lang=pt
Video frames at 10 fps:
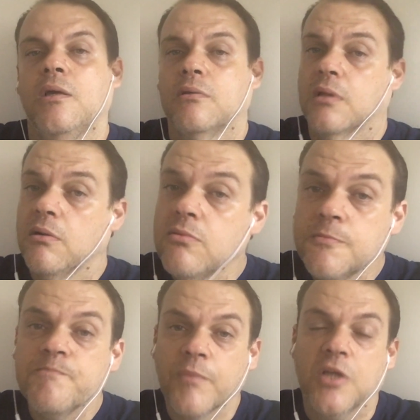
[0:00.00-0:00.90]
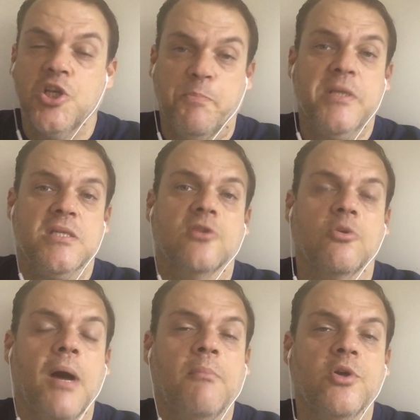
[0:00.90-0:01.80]
Então a gente precisa
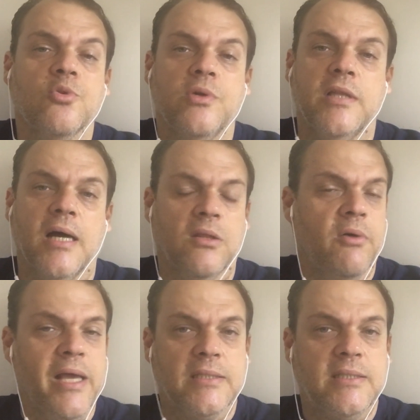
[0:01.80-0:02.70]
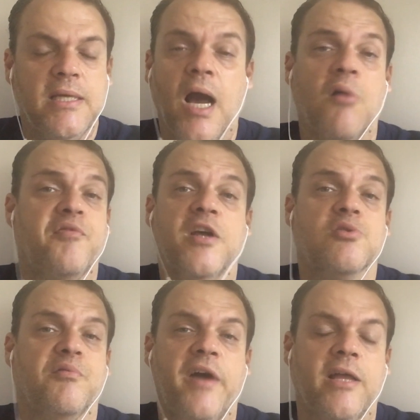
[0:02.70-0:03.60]
tomar muito cuidado. Não é assim, ah, o
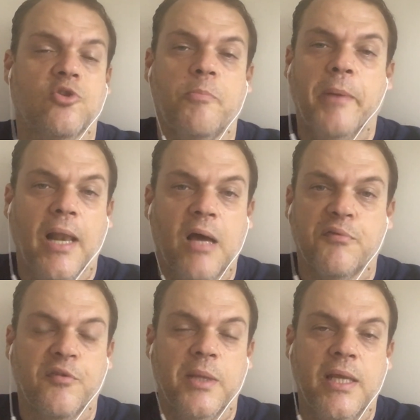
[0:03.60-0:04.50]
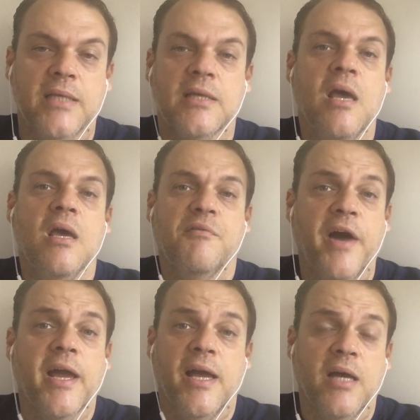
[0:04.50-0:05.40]
Vasco vai atropelar o Fluminense,
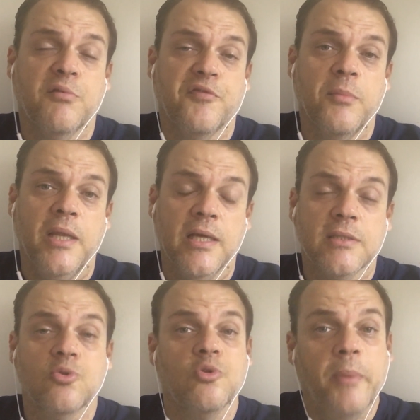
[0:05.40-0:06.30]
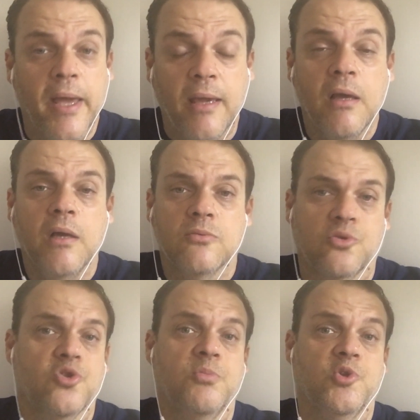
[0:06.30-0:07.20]
vai ganhar do Fluminense. Tudo bem,
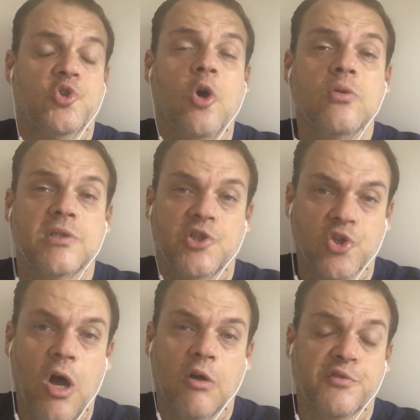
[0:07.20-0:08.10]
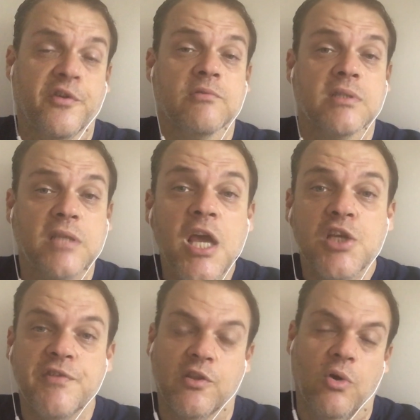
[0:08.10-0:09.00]
nos últimos 11 jogos foram
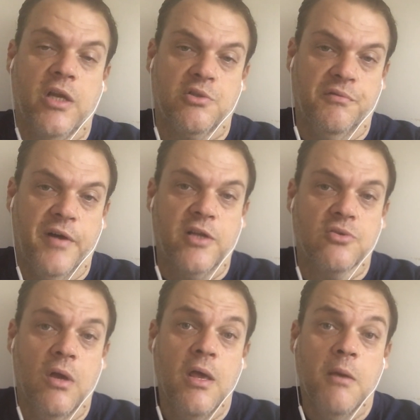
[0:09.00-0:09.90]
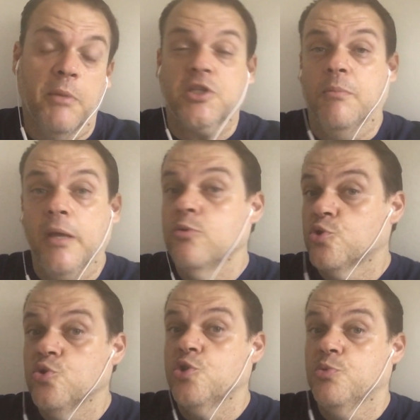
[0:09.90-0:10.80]
6 vitórias do Vasco. Mas também
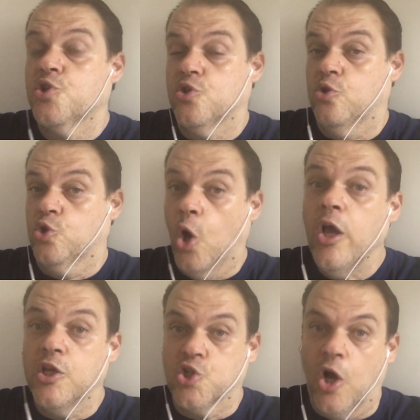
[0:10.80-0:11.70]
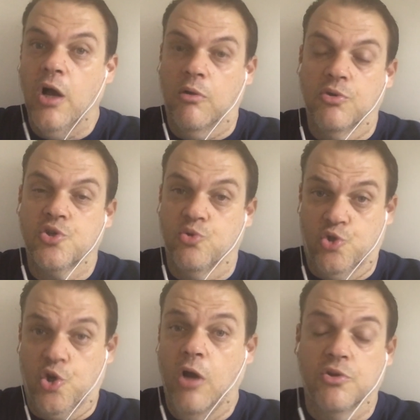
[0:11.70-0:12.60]
nos últimos dois jogos,
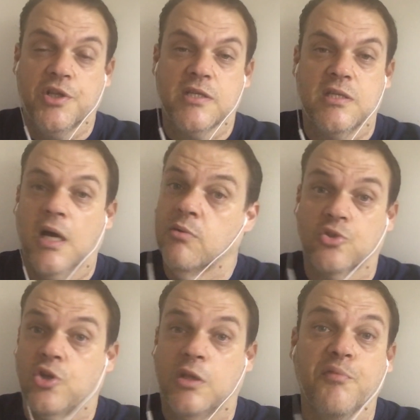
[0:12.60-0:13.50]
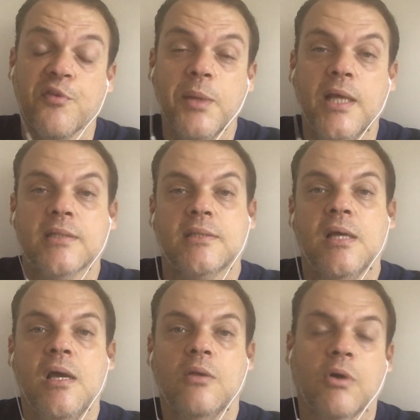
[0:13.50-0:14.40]
os jogos desse ano, só deu o Fluminense.
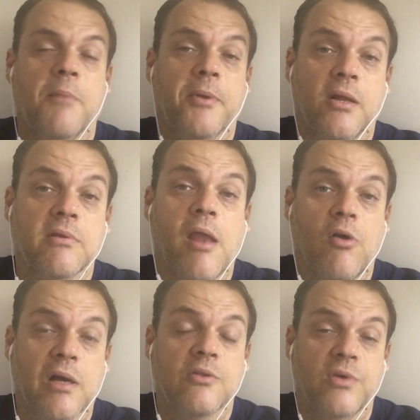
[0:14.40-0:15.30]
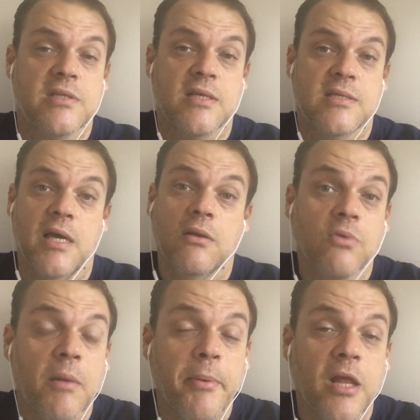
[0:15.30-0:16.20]
No Campeonato Carioca 2 a 0 e
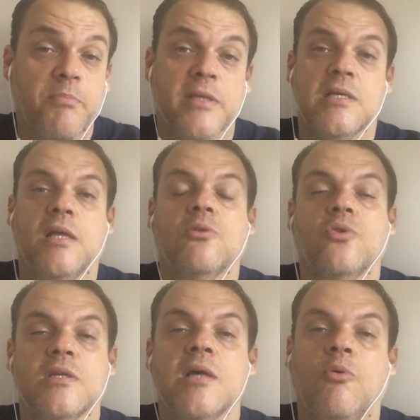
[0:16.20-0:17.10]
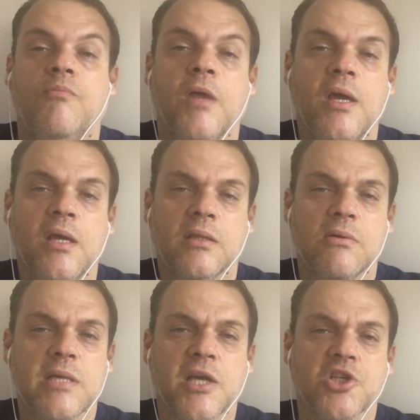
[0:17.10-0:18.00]
no Campeonato Brasileiro 2 a 1 Então
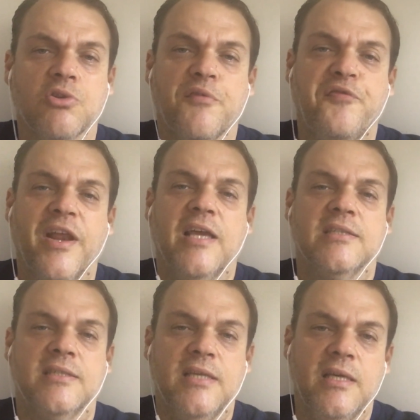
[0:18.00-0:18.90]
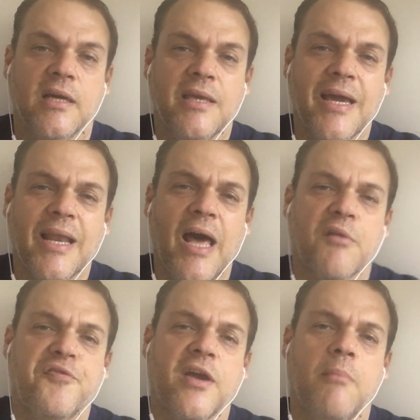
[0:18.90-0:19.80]
essa questão de freguesia, que é
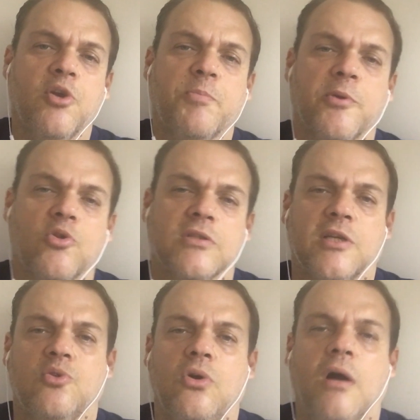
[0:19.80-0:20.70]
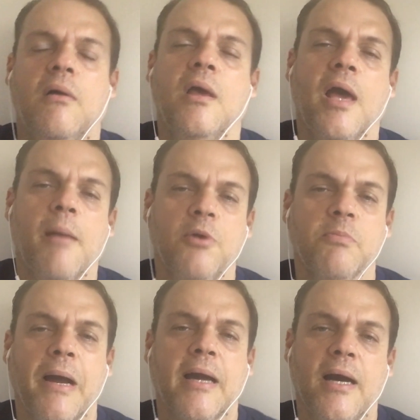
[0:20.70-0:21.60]
claro, fica muito pro torcedor, é
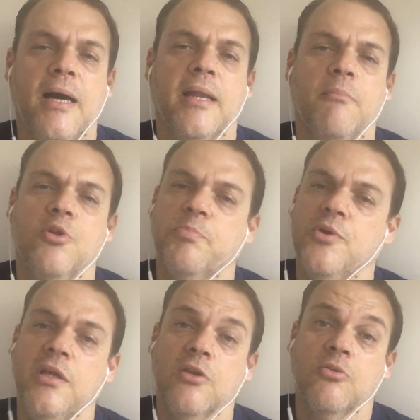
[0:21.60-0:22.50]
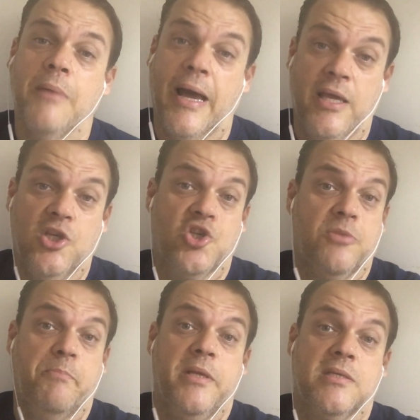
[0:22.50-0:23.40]
muito bacana, é muito bonito,
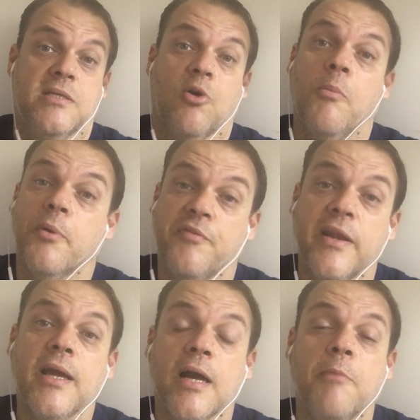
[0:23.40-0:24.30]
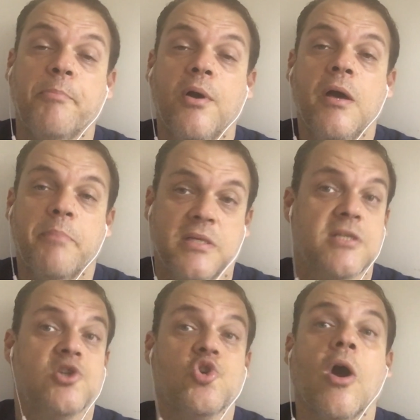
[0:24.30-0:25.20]
mas precisa comprovar em campo.
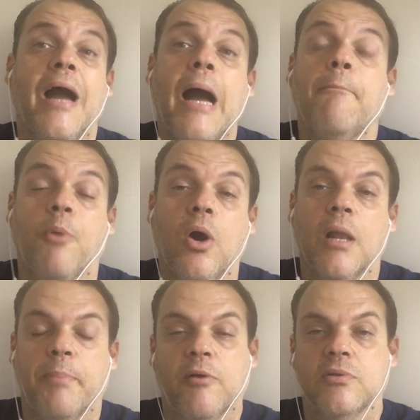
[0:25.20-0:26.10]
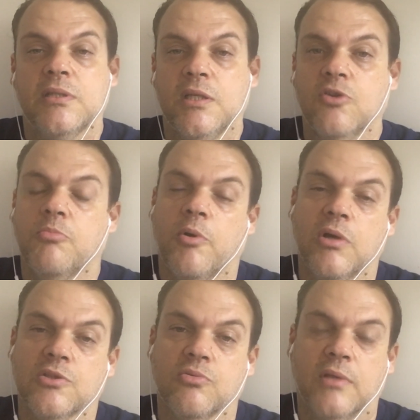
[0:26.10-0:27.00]
Precisa jogar bola para conseguir um bom
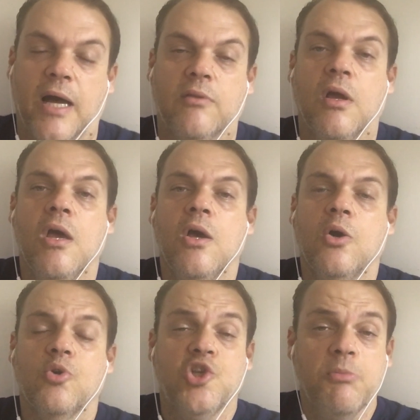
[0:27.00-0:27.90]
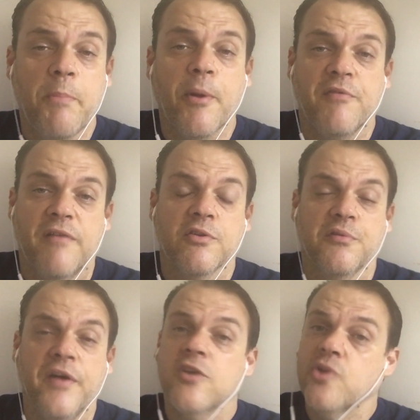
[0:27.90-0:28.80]
resultado. O time provável do
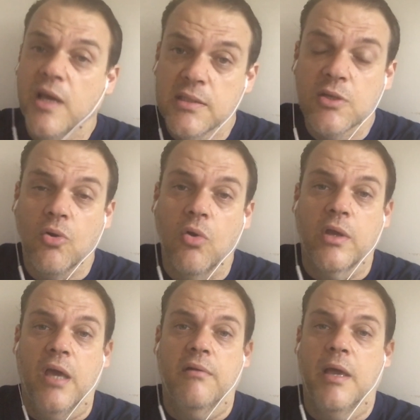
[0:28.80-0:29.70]
Vasco é esse que eu coloquei.